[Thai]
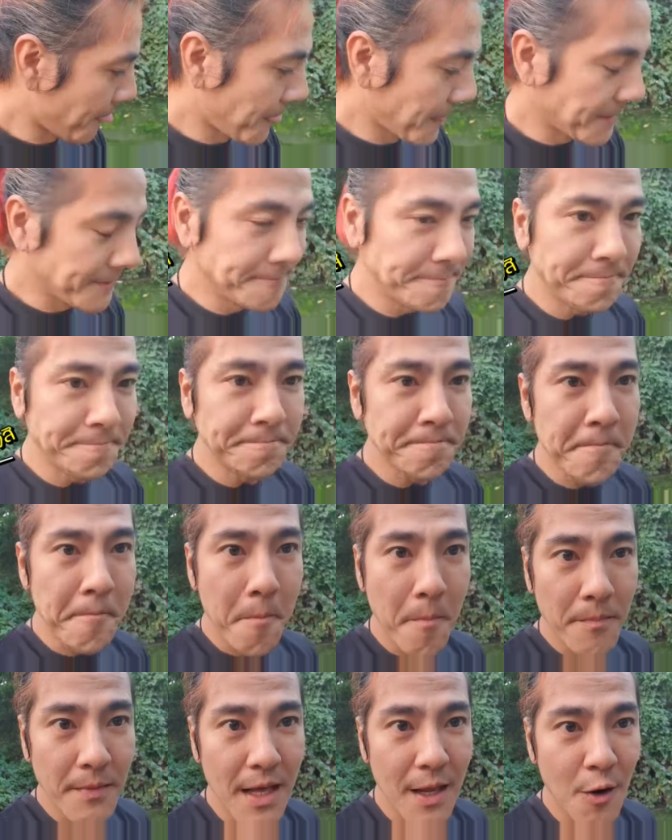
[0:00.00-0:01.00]
อือ
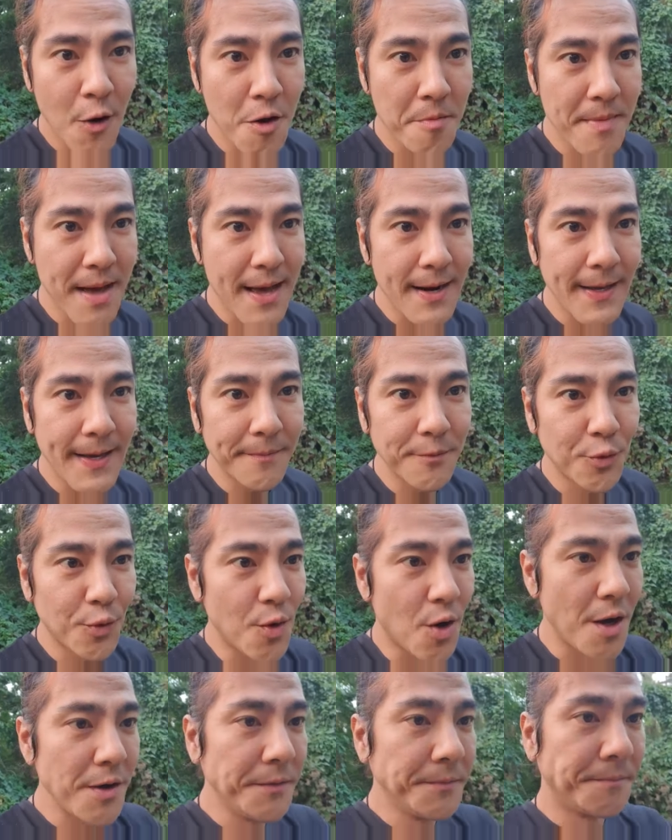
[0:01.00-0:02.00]
อร่อยมากเลยครับ ทุก
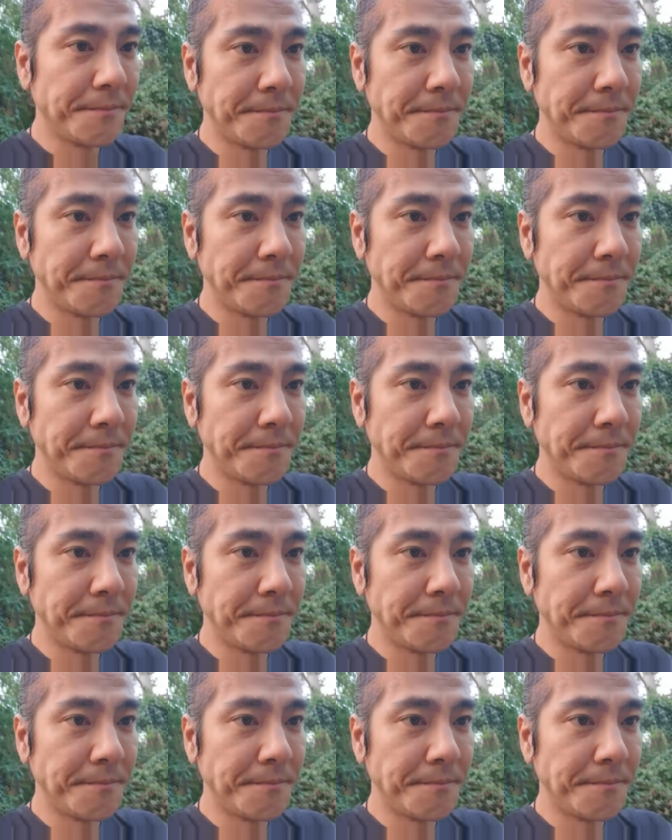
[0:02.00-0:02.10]
คน